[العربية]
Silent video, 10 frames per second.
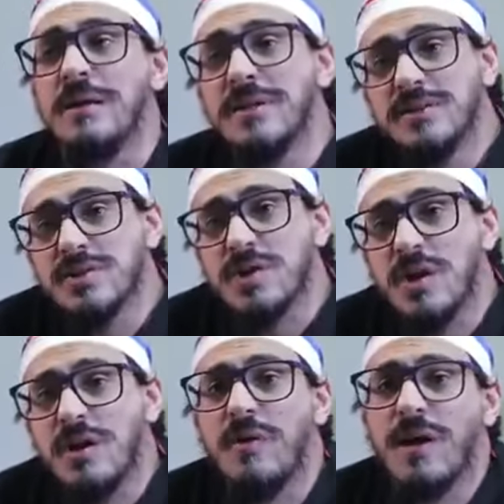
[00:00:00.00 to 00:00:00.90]
لبنت
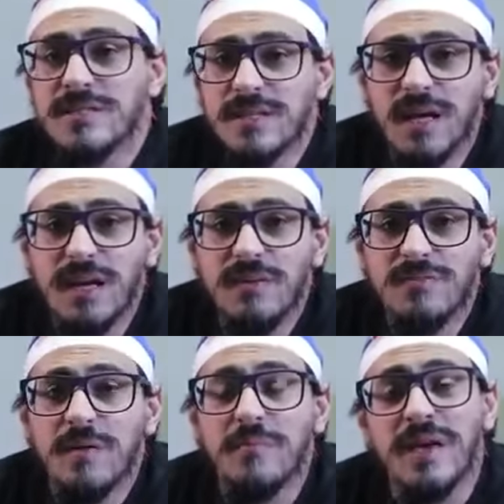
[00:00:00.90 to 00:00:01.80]
صغيره او عايزه
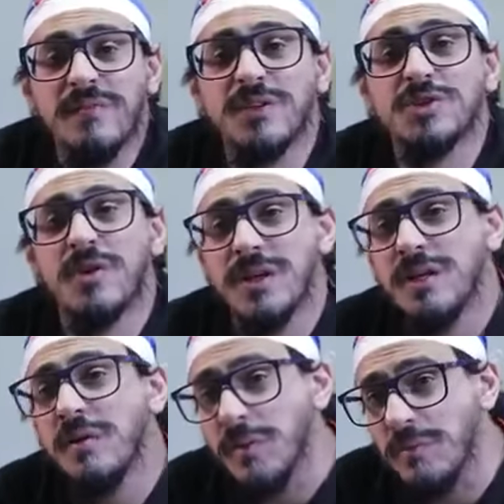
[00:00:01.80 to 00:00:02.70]
تخلف بيقفل
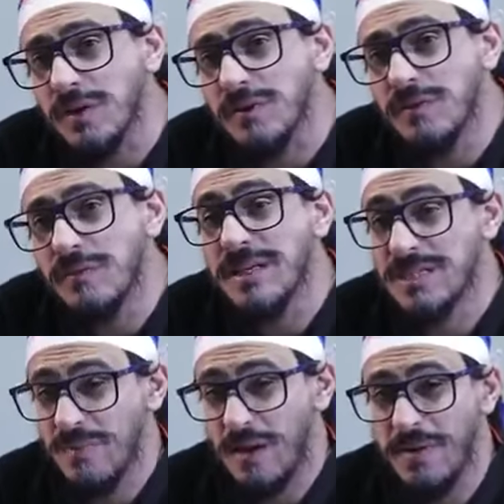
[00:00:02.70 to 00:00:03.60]
شرايين المبيض
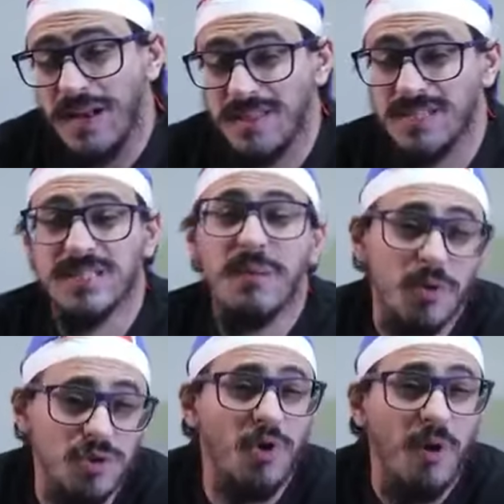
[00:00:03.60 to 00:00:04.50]
بنسبه كبيره ده
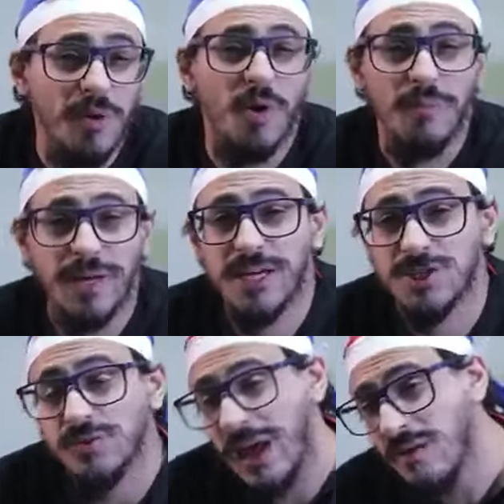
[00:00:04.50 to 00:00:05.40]
موست كومن
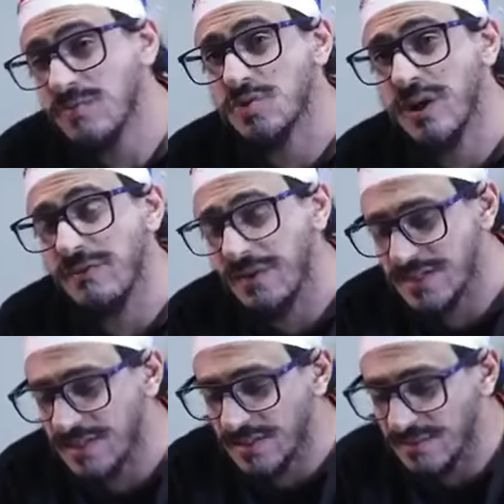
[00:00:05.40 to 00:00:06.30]
كومبليكيشن وده اهم سؤال في
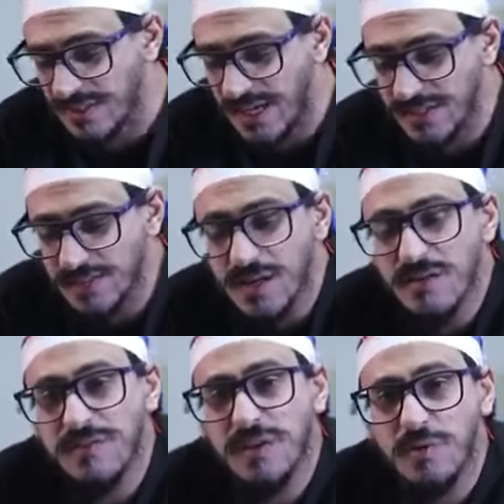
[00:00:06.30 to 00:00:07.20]
اسئله الامتحانات
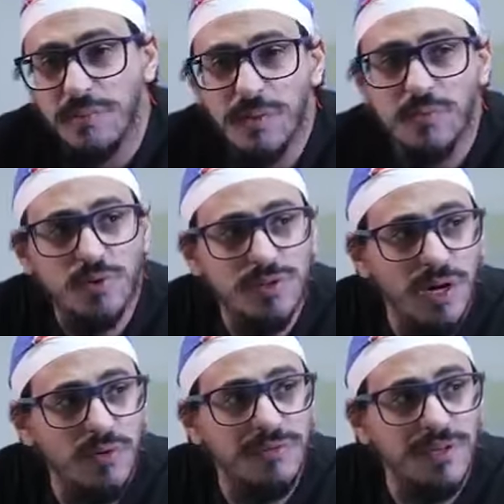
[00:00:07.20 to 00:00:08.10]
في اليوروبيان بورد
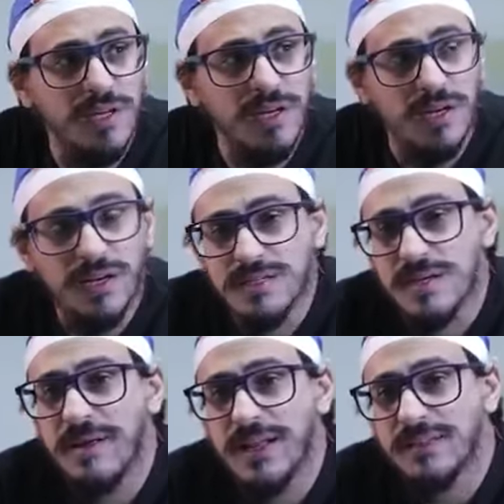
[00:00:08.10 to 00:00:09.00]
او في
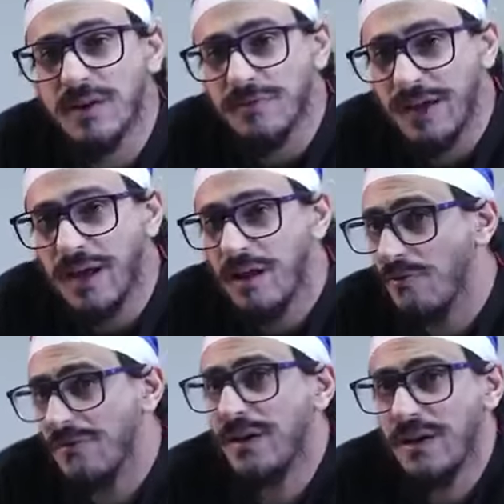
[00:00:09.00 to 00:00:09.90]
الزمالات او في
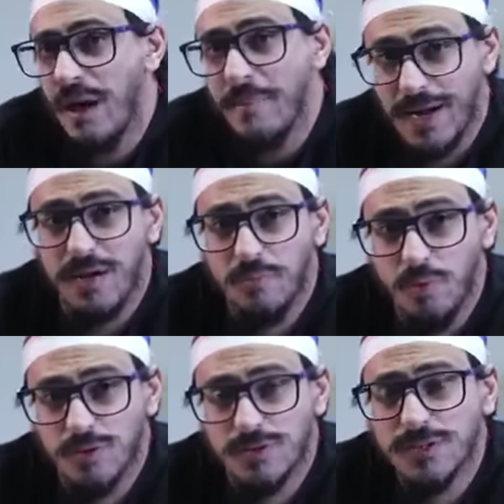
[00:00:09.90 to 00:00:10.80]
او في الامريكان
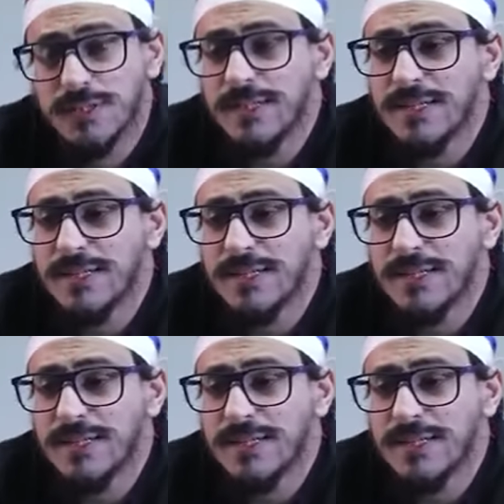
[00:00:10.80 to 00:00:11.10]
بورد